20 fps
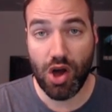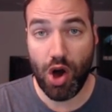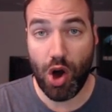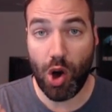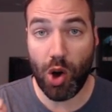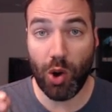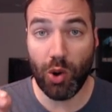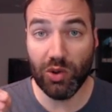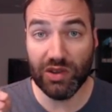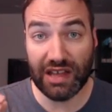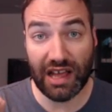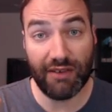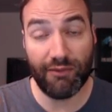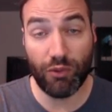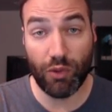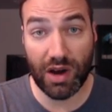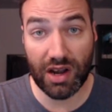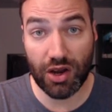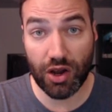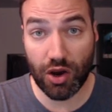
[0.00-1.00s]
on
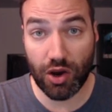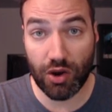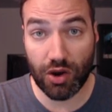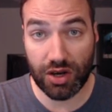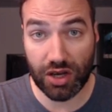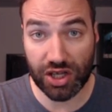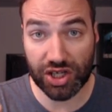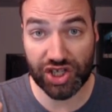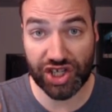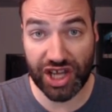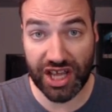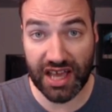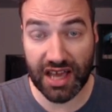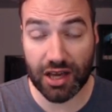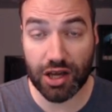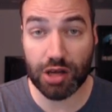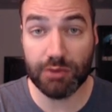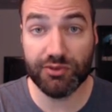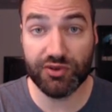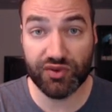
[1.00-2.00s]
envoie leur, le géant,
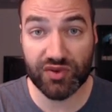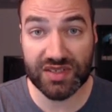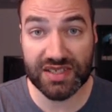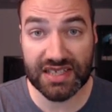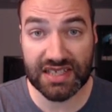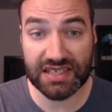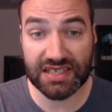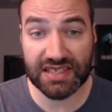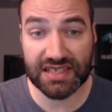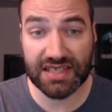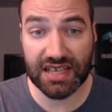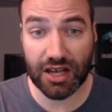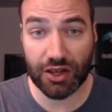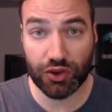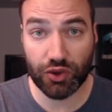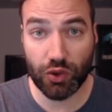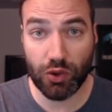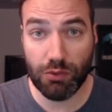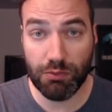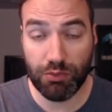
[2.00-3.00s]
comme je vous ai dit
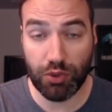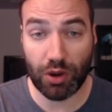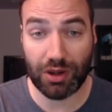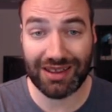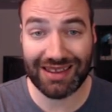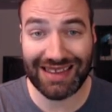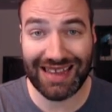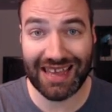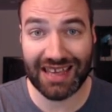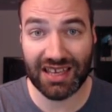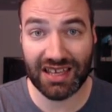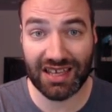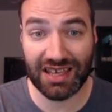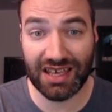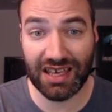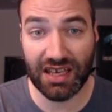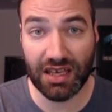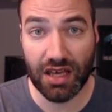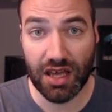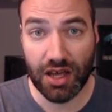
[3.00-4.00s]
tantôt, pour
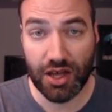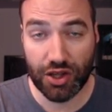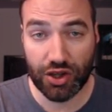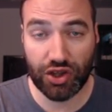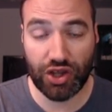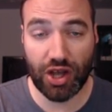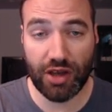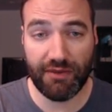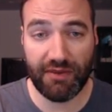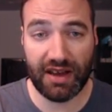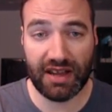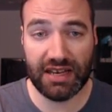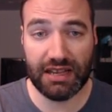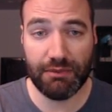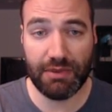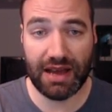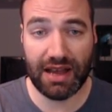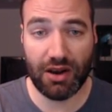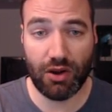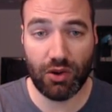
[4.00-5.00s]
tanker devant les
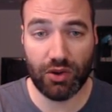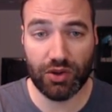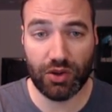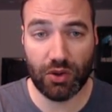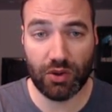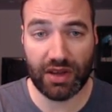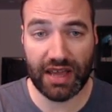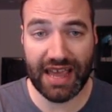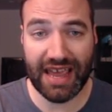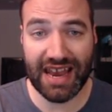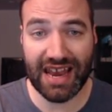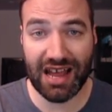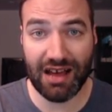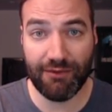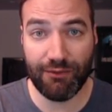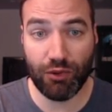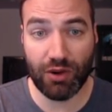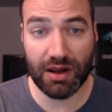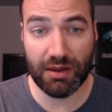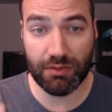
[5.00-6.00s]
ballons. Donc, elle
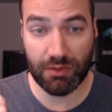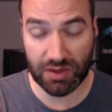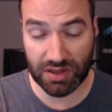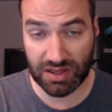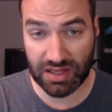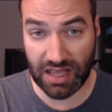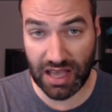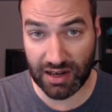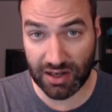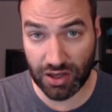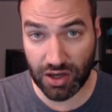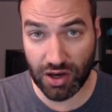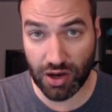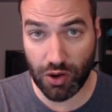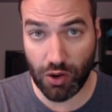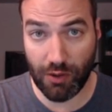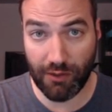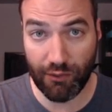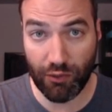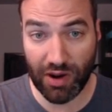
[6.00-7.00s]
envoie, dans le cas
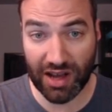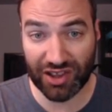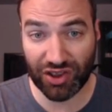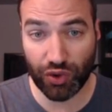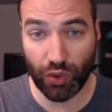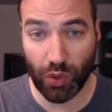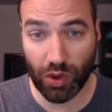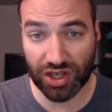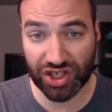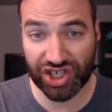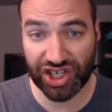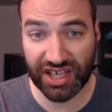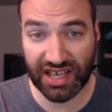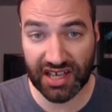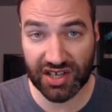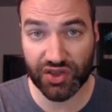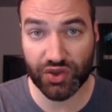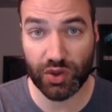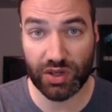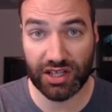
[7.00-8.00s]
qu'on voit, trois
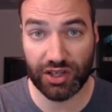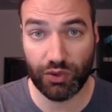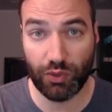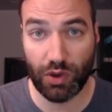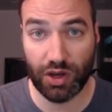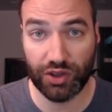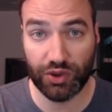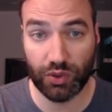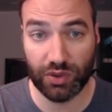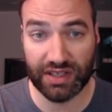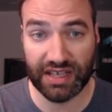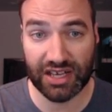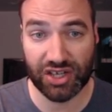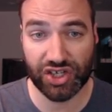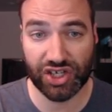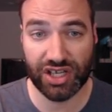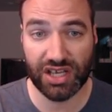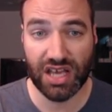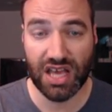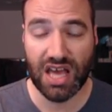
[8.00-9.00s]
géants sur les trois tours
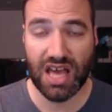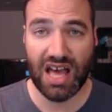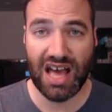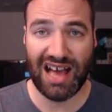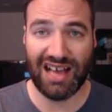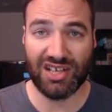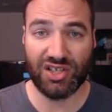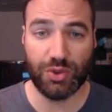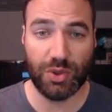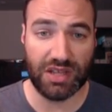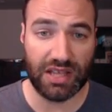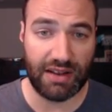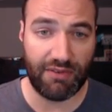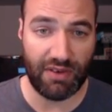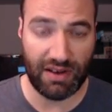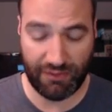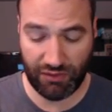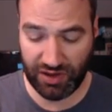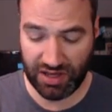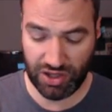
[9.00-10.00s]
d'archer. Ensuite, elle
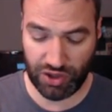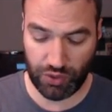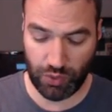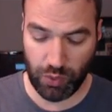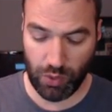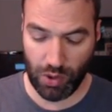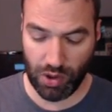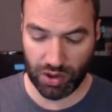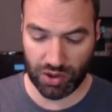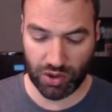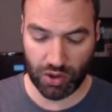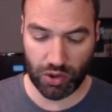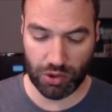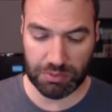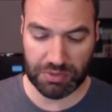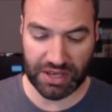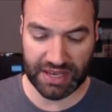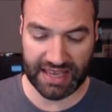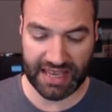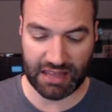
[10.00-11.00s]
va envoyer trois
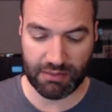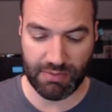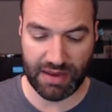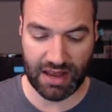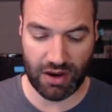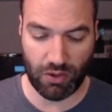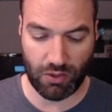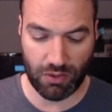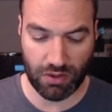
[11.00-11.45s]
groupes de quatre ballons.